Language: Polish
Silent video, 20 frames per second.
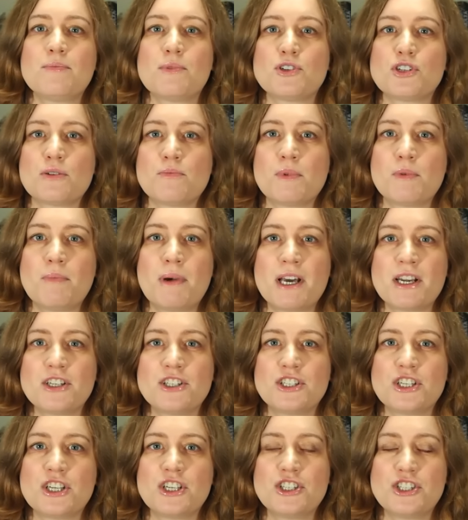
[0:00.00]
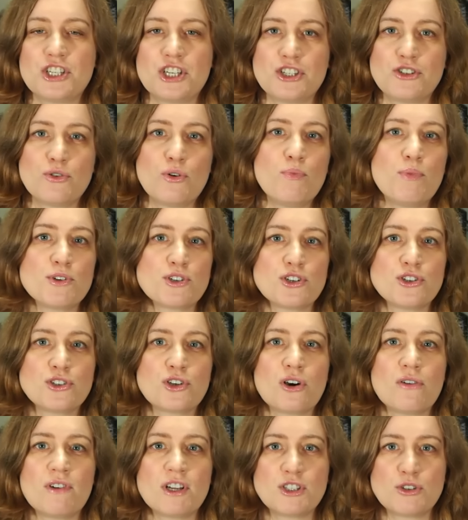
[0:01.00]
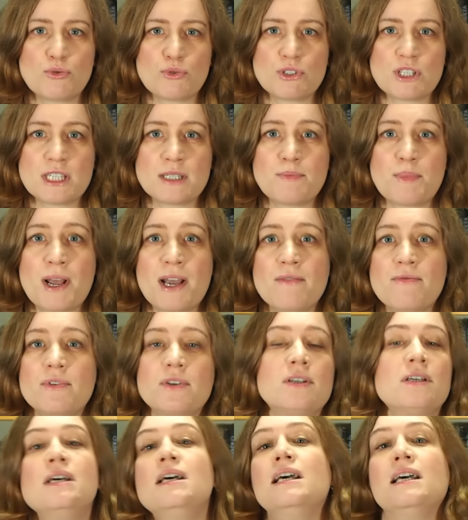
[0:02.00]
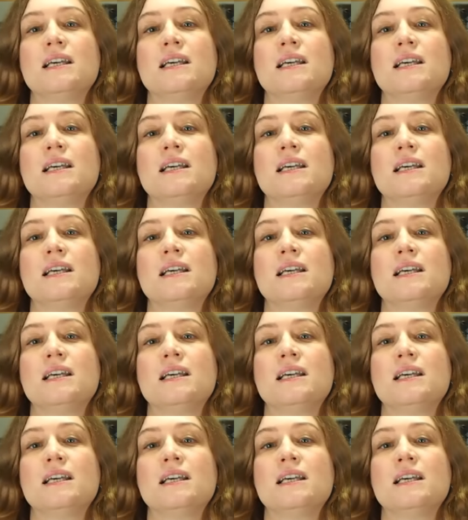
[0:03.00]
Możemy bardziej chcieć uporządkować uporządkować różne sprawy.